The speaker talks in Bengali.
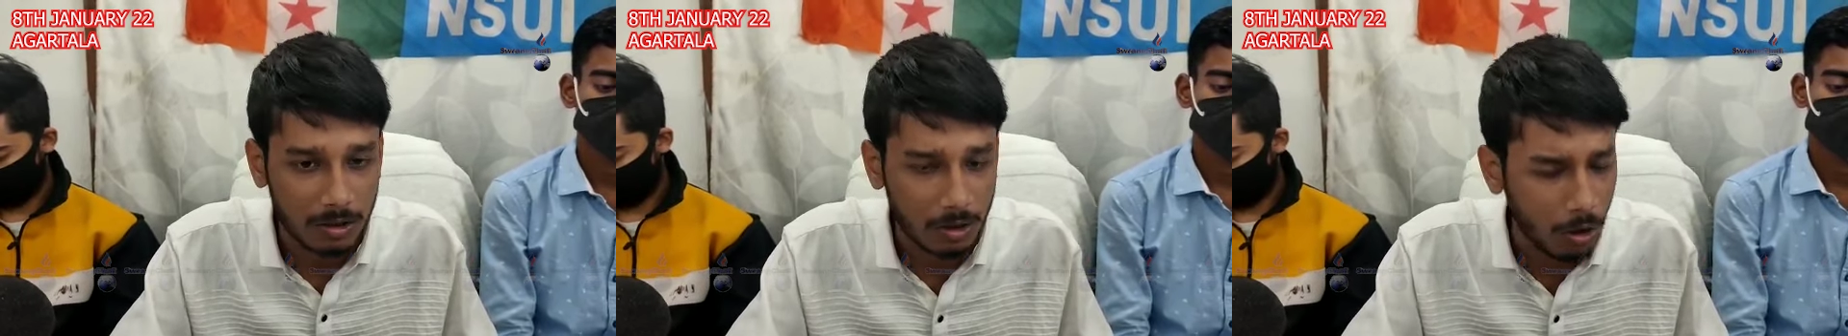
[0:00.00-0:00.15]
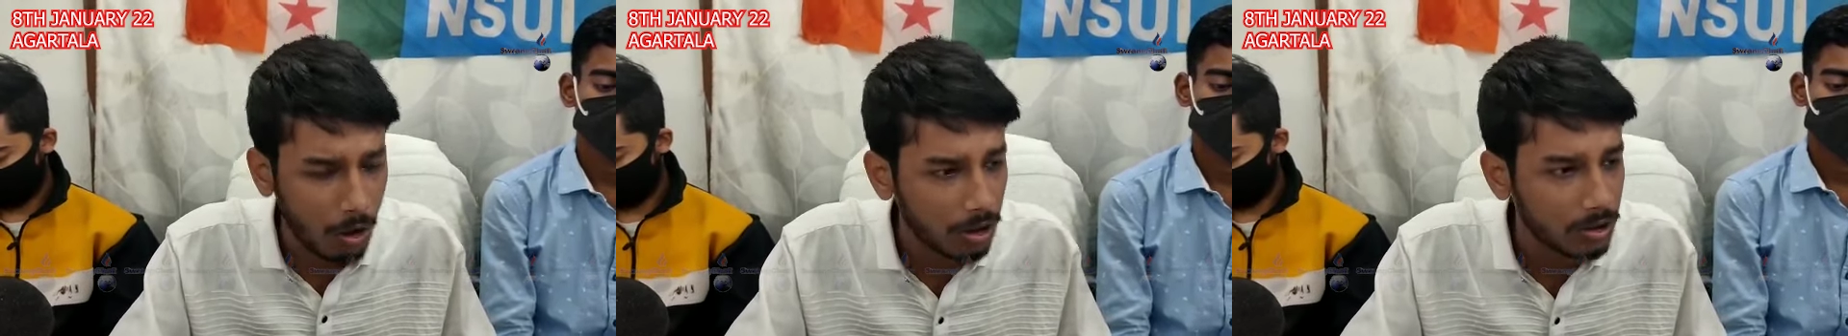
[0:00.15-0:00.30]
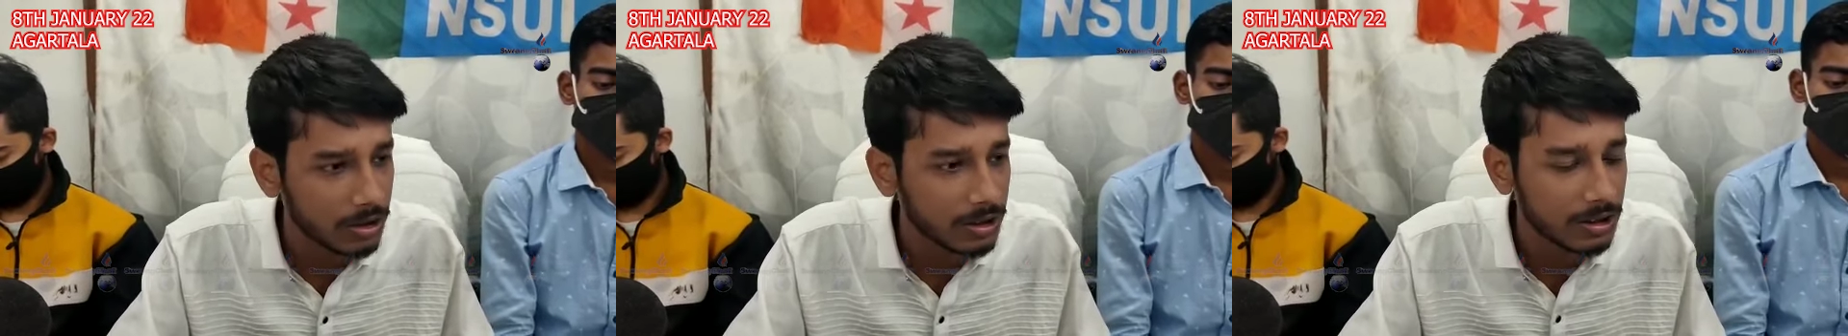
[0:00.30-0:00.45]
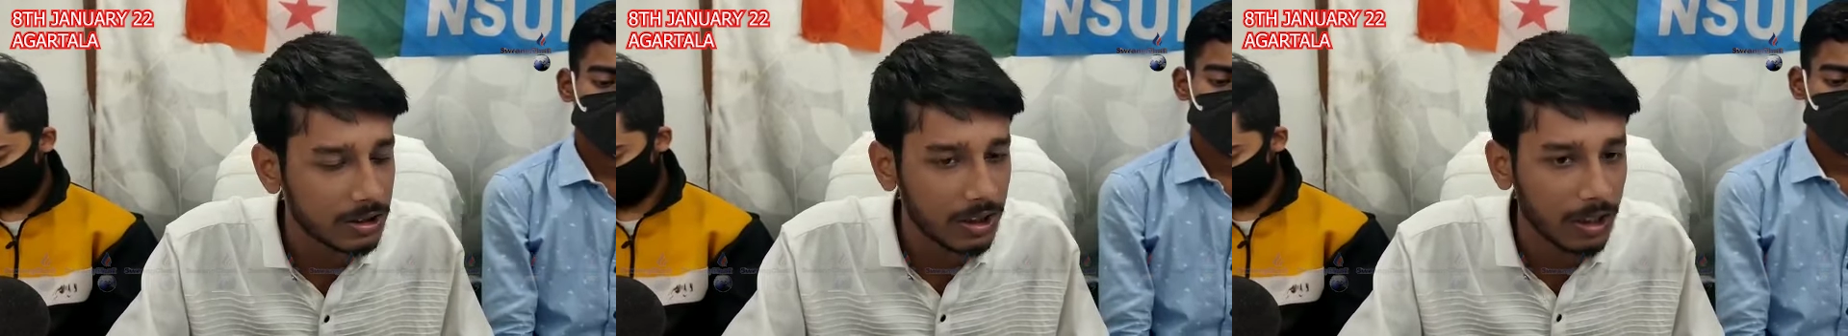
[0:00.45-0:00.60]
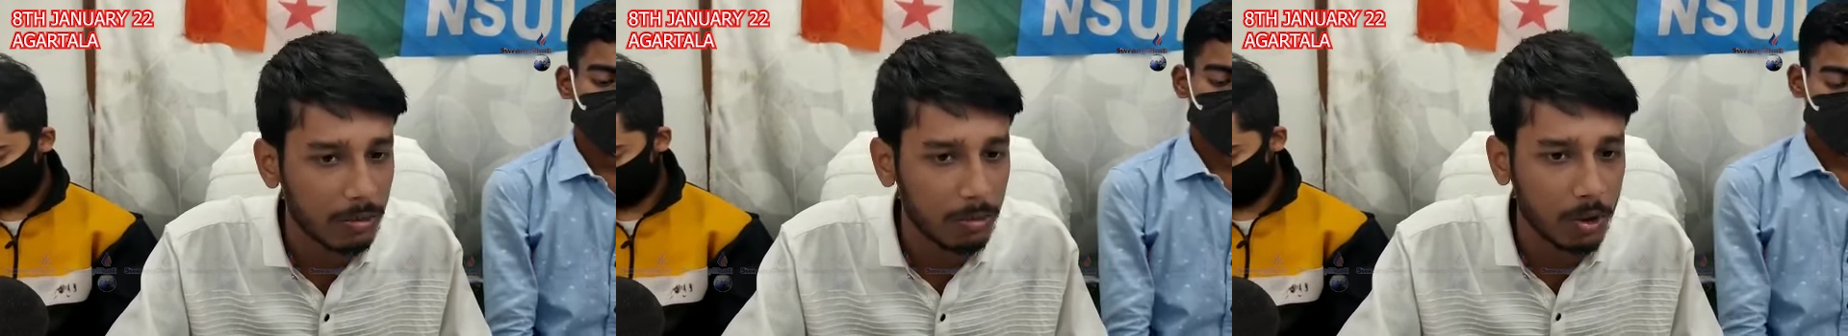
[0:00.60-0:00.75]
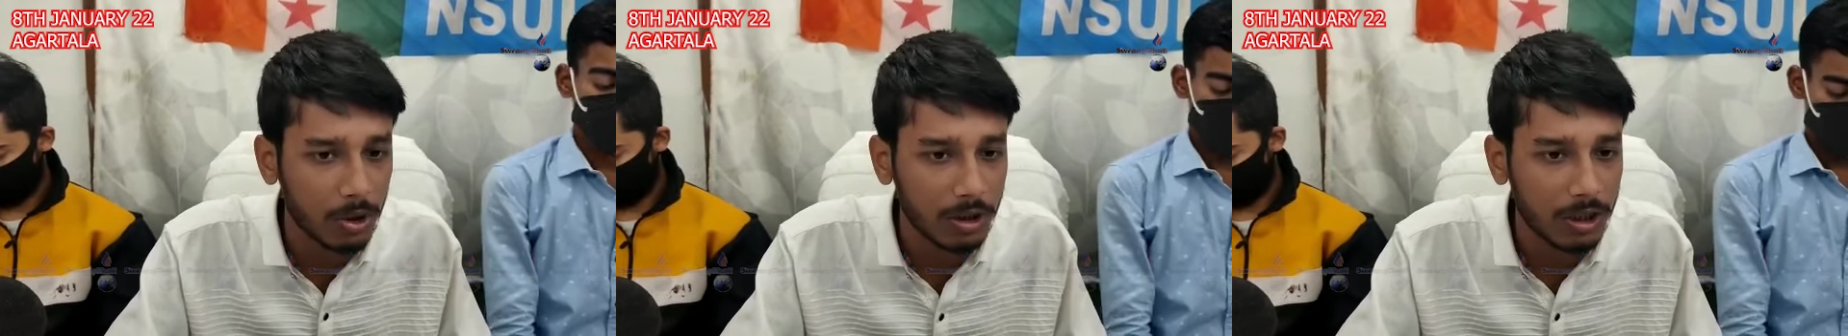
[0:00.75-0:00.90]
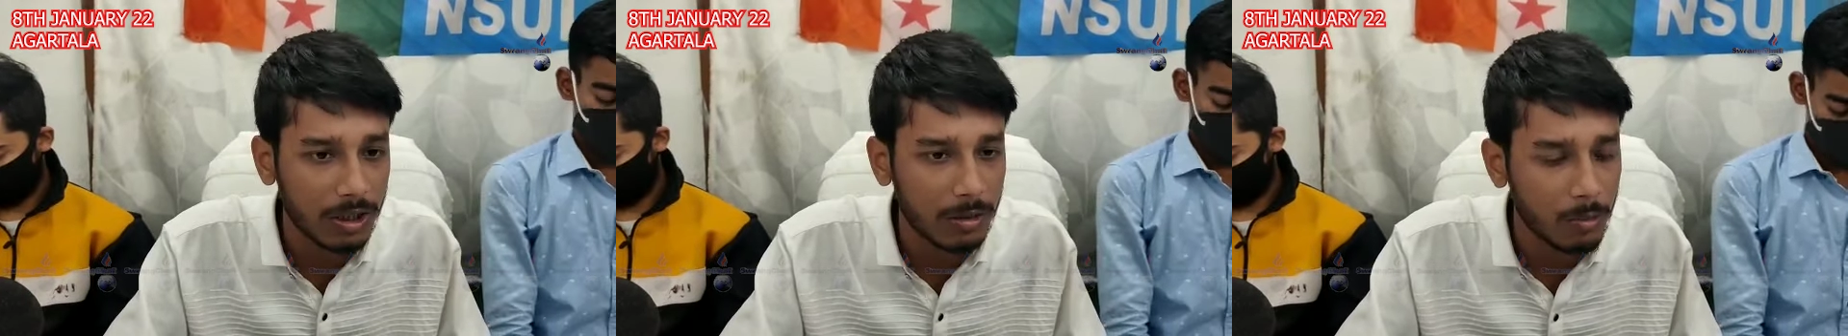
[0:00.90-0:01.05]
নর্থ ইস্টের
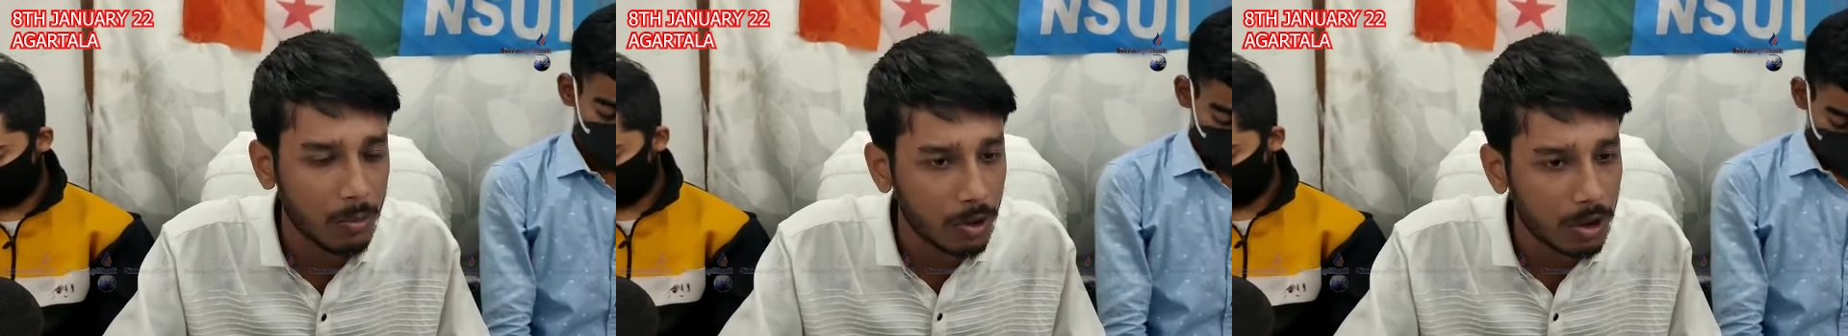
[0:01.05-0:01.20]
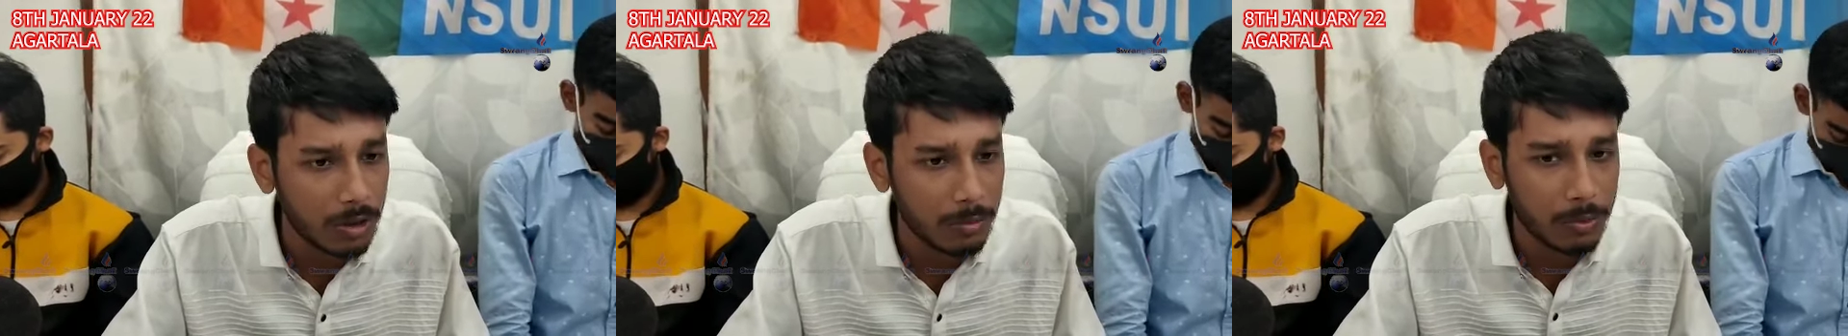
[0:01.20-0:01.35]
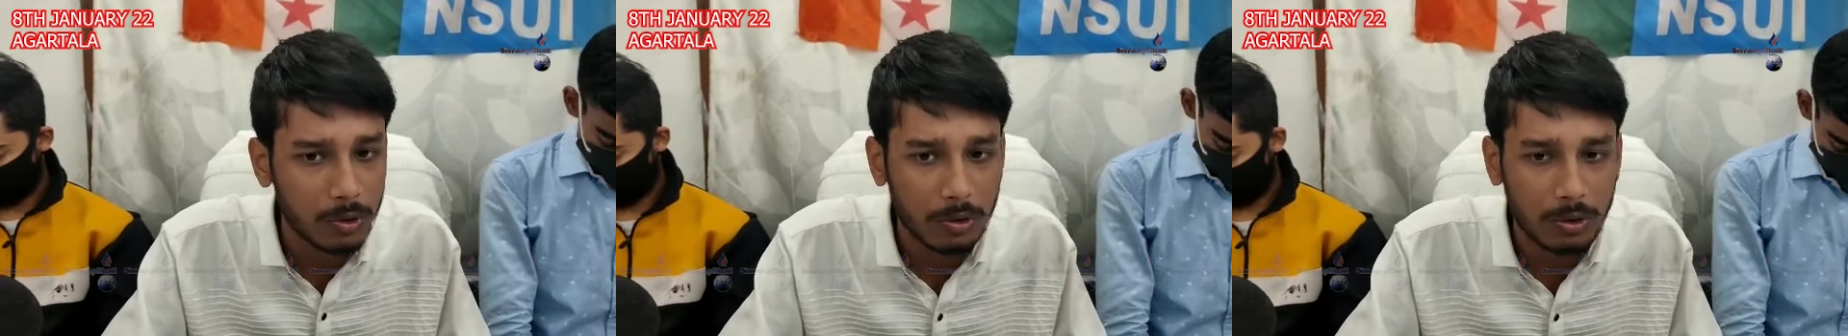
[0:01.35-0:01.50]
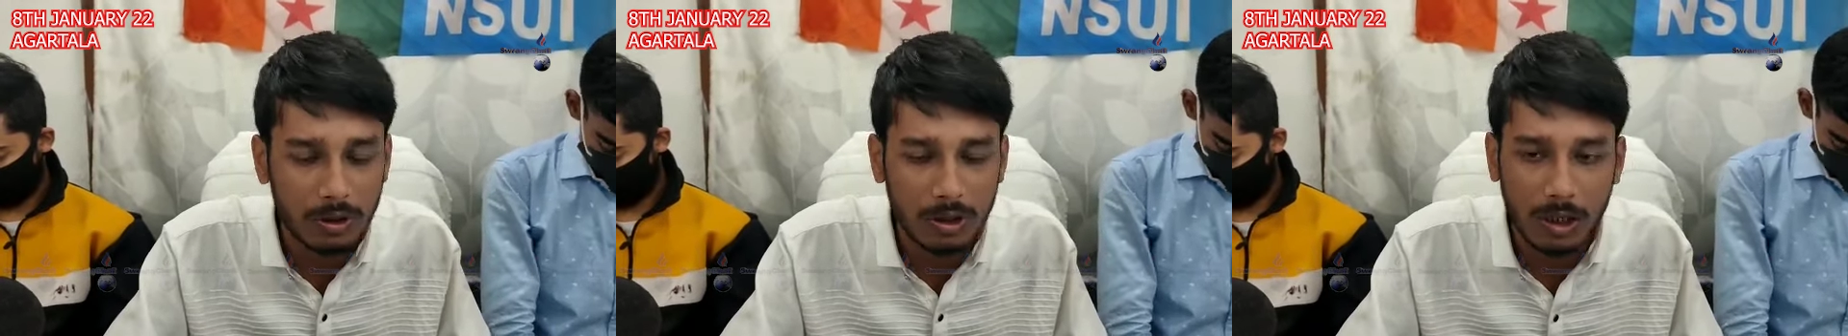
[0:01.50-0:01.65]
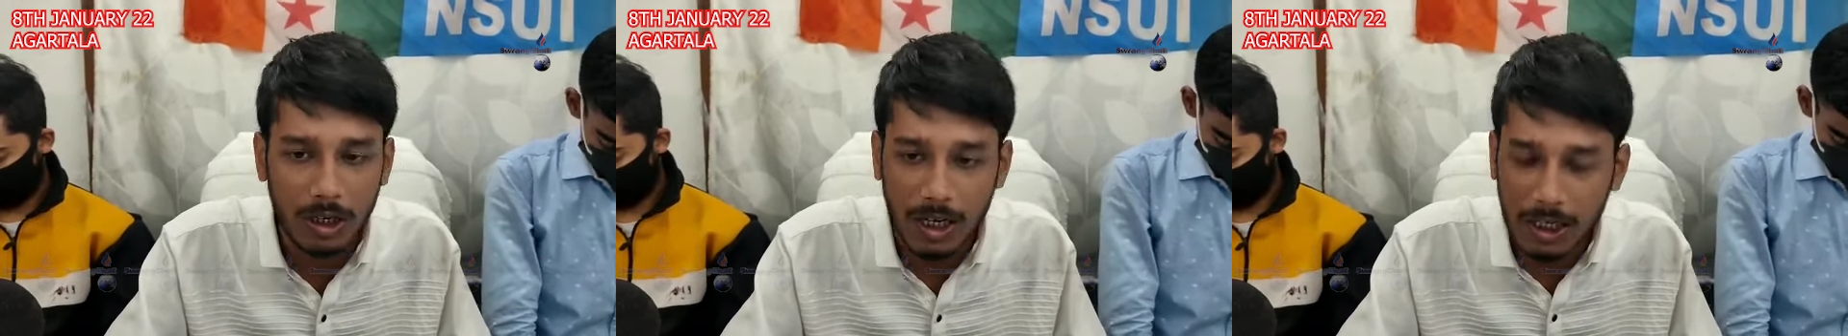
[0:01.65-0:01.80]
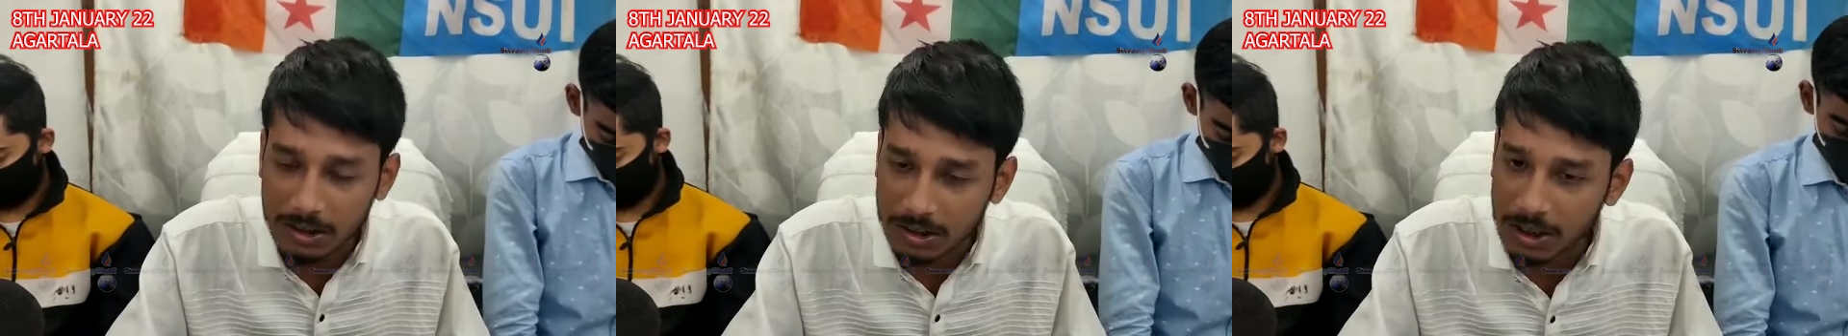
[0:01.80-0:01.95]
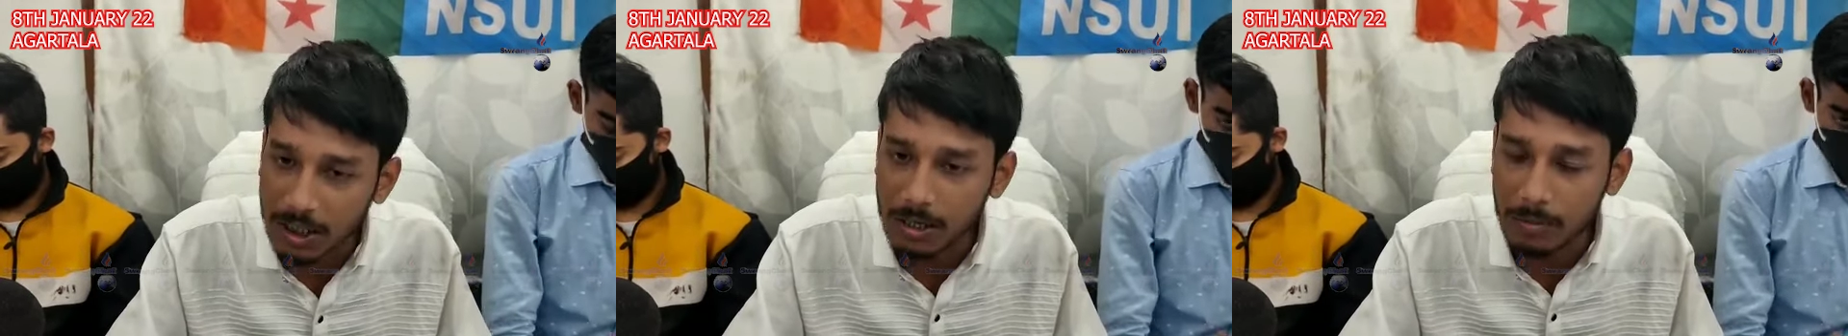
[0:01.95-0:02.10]
মধ্যে মণিপুর
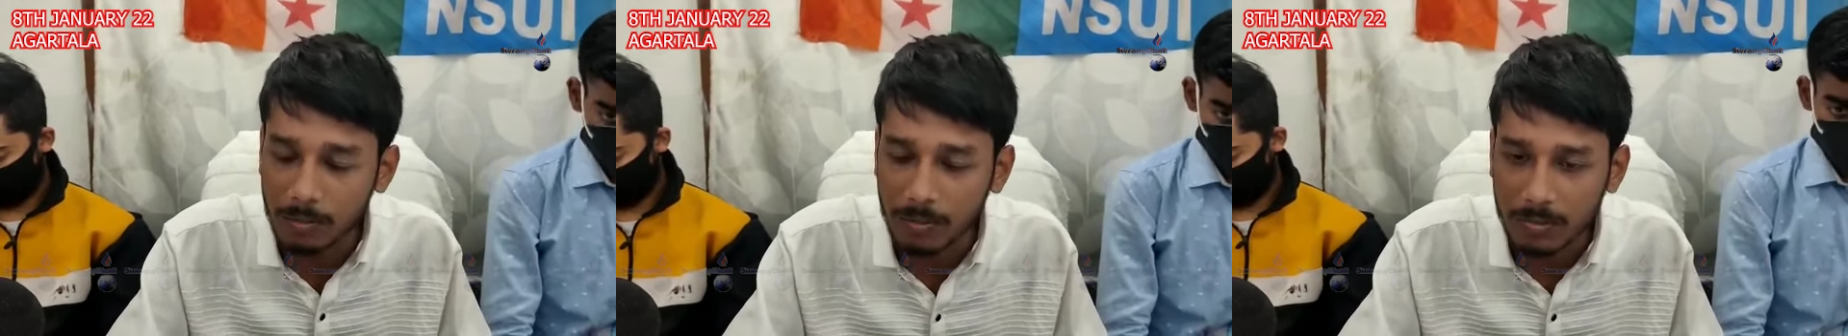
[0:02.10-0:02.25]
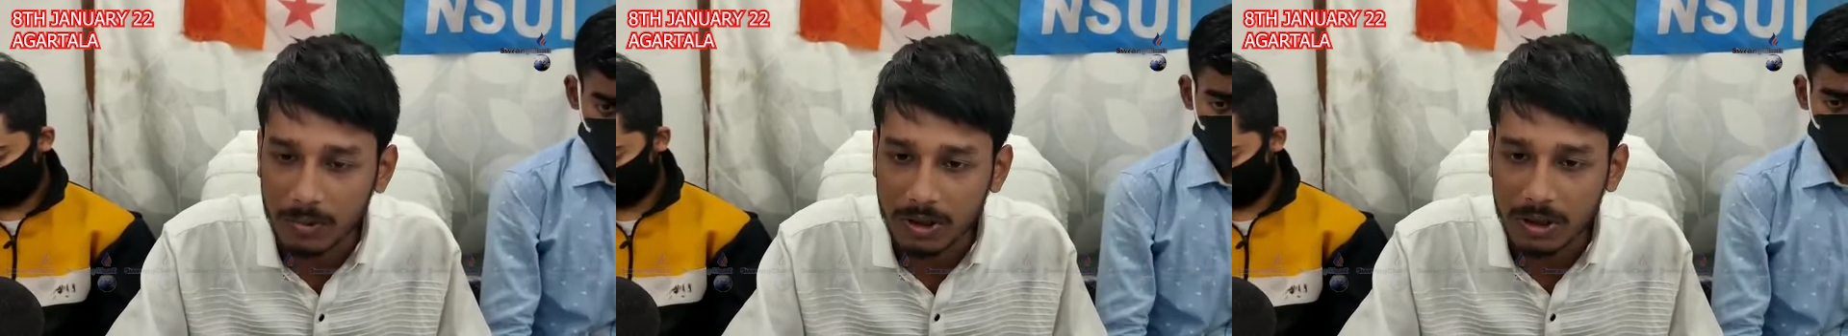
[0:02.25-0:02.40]
আসাম